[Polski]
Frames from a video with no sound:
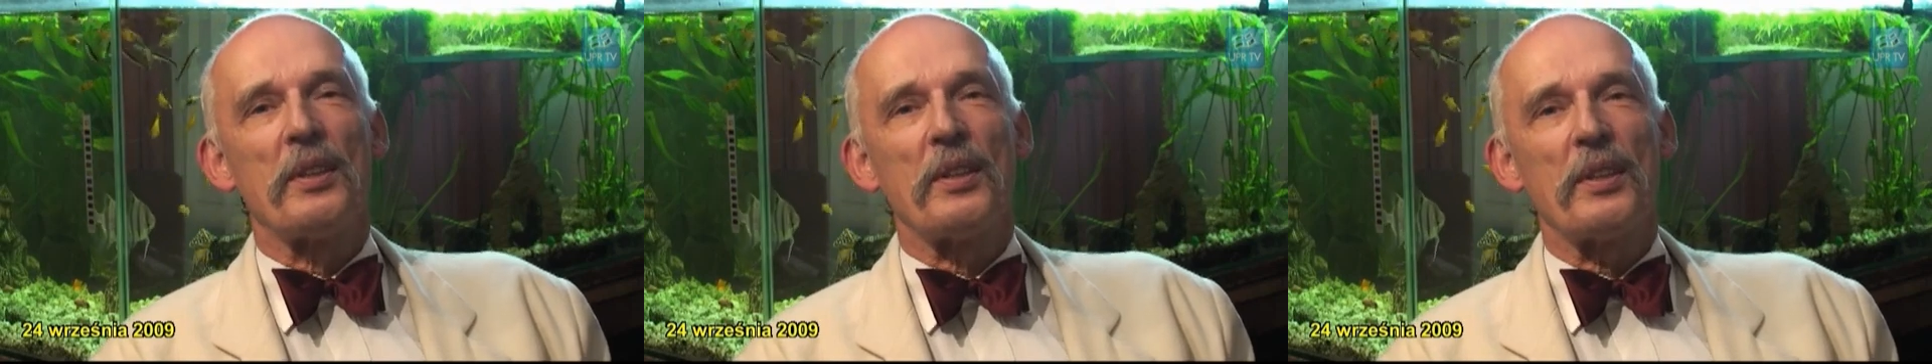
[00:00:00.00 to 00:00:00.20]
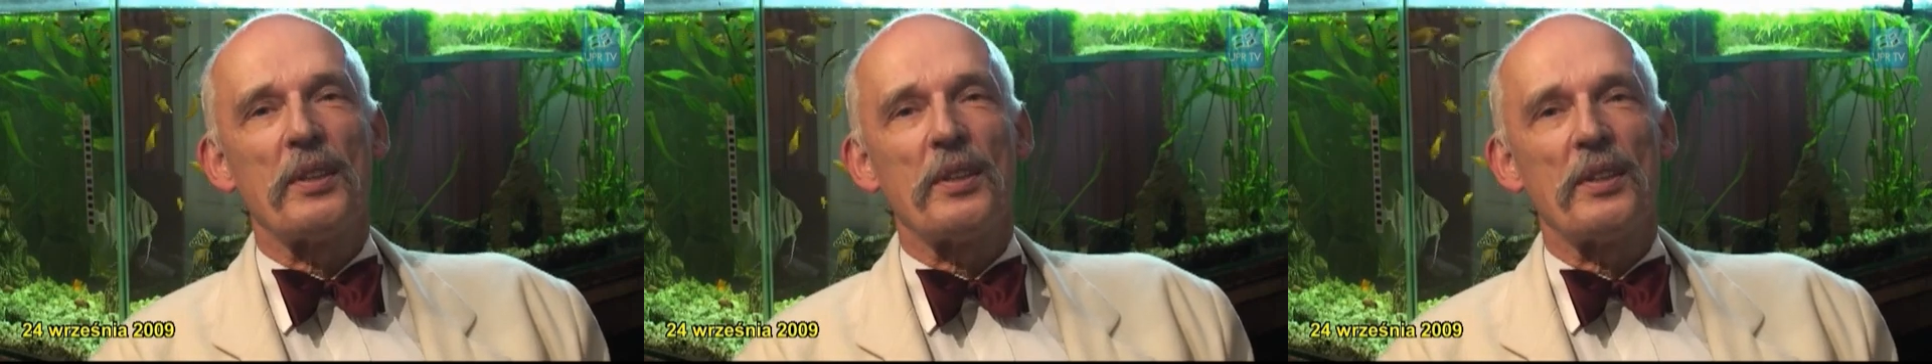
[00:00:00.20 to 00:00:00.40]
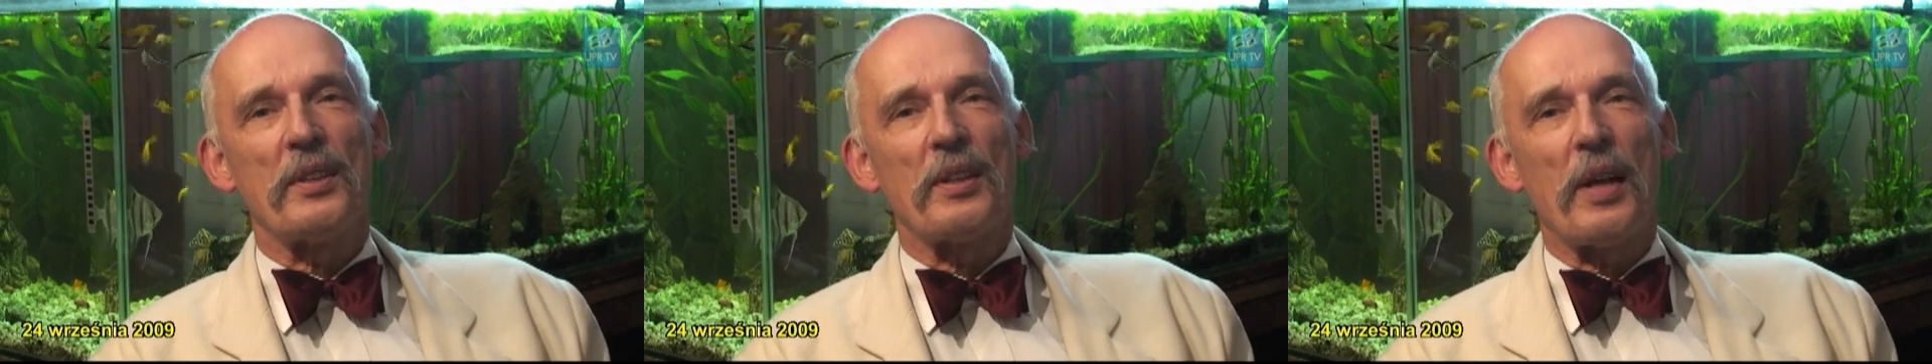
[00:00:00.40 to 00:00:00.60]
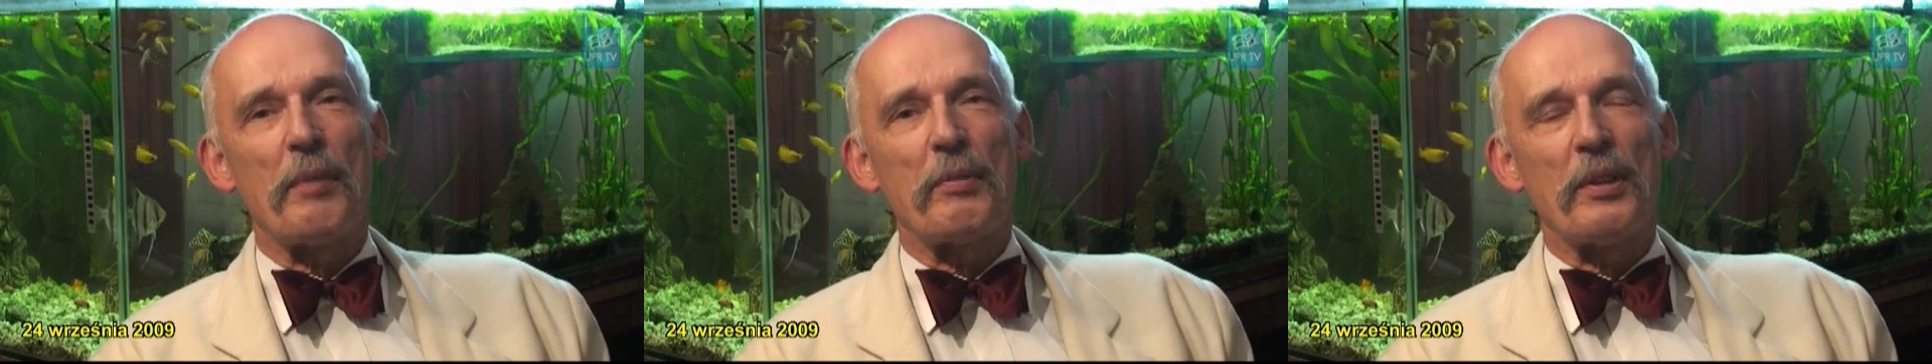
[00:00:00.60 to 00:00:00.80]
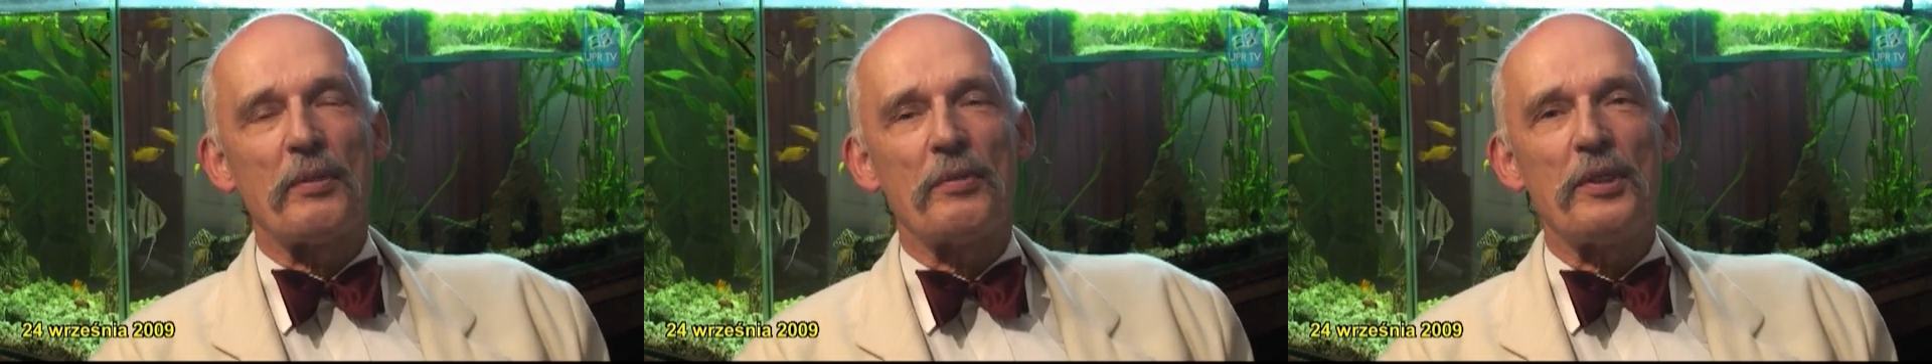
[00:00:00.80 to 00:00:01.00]
e, a
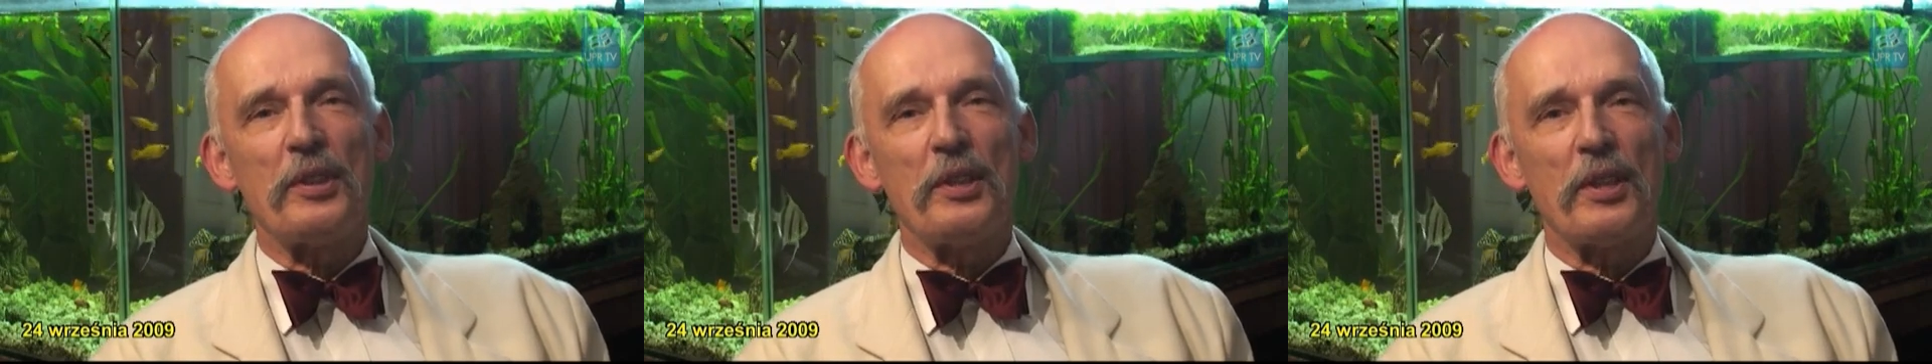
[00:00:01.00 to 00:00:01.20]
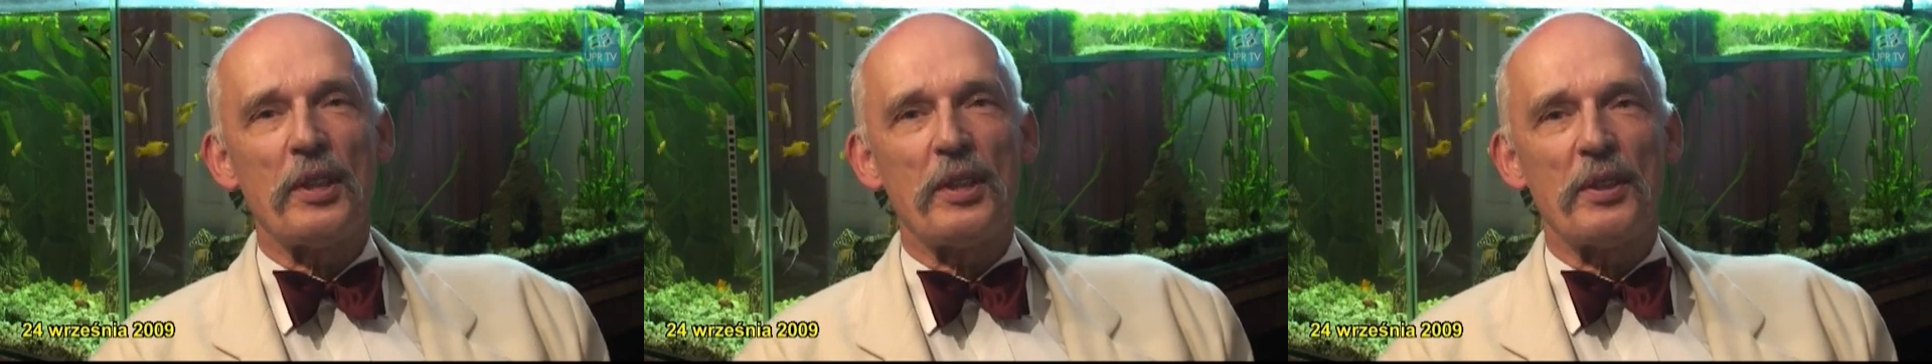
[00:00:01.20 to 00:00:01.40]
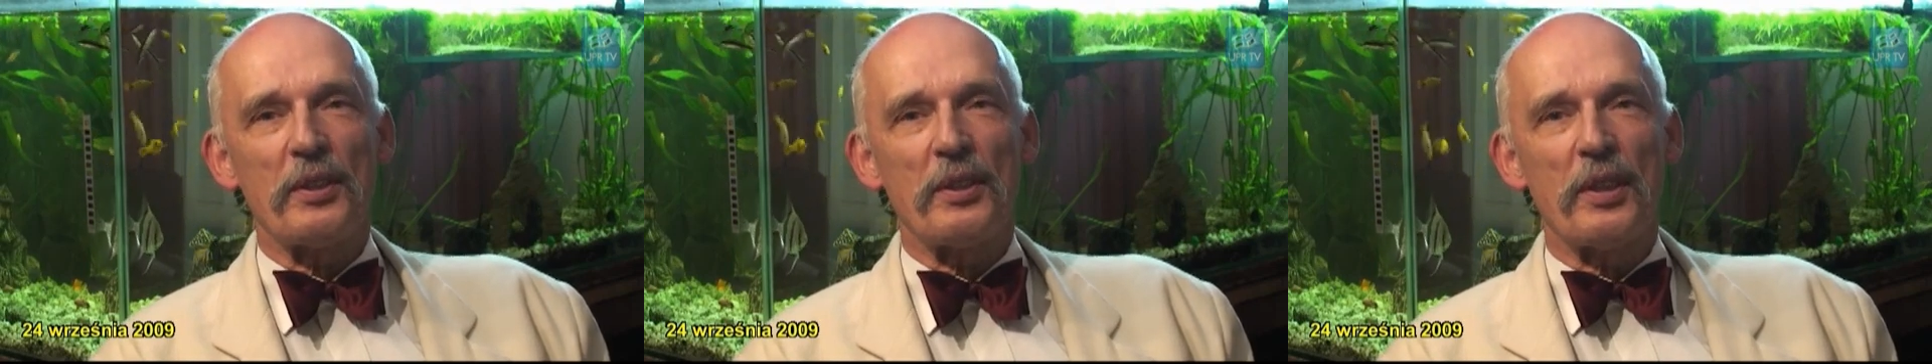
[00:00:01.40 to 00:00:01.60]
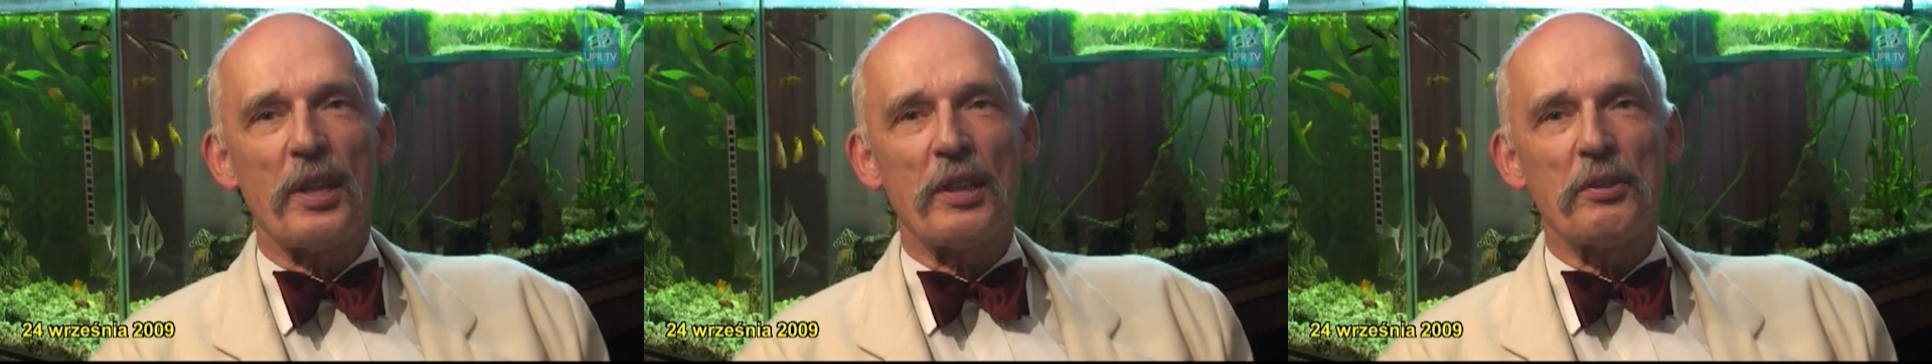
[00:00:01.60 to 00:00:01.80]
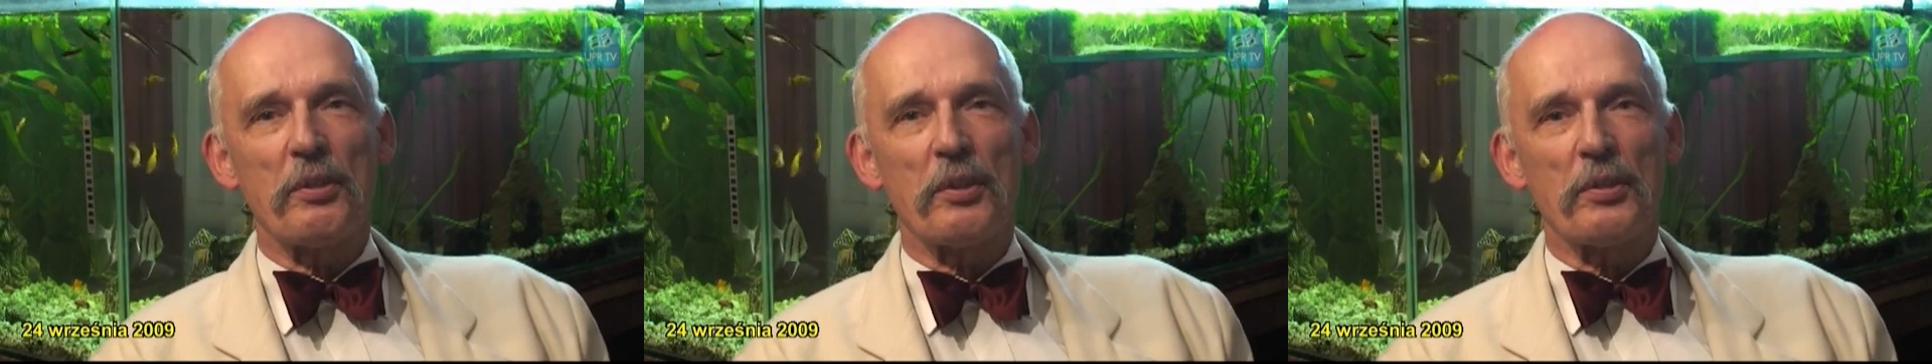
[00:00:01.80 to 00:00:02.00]
mianowicie
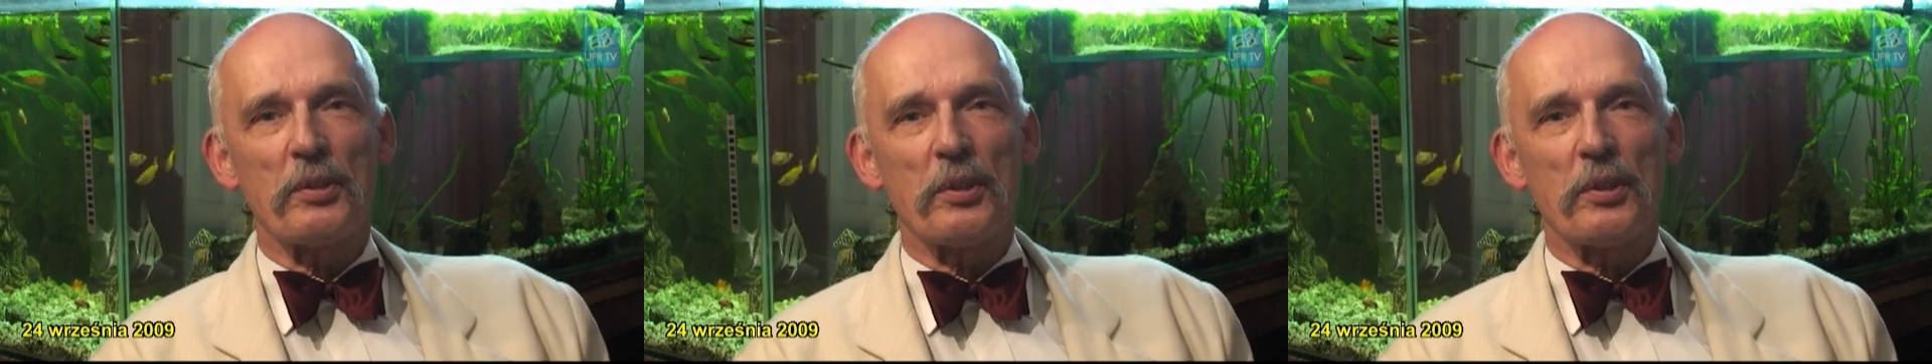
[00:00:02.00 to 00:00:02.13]
dyrektor